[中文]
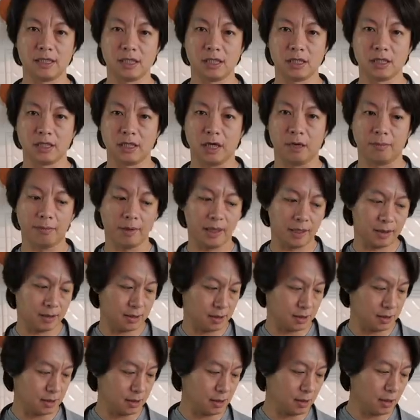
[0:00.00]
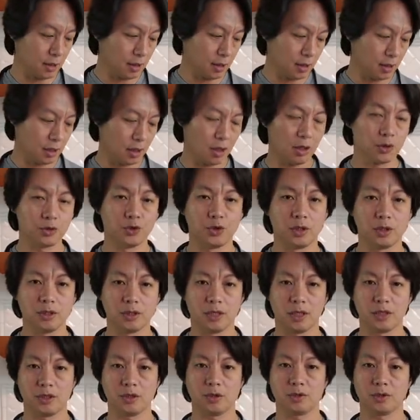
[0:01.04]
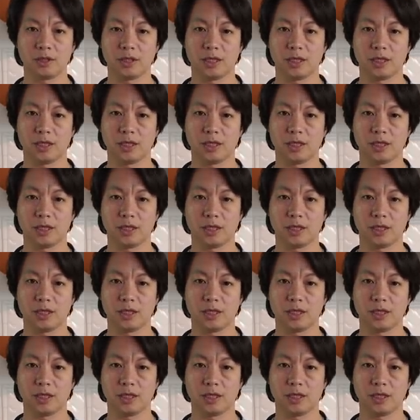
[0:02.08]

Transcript: 式搅拌机，然后全程用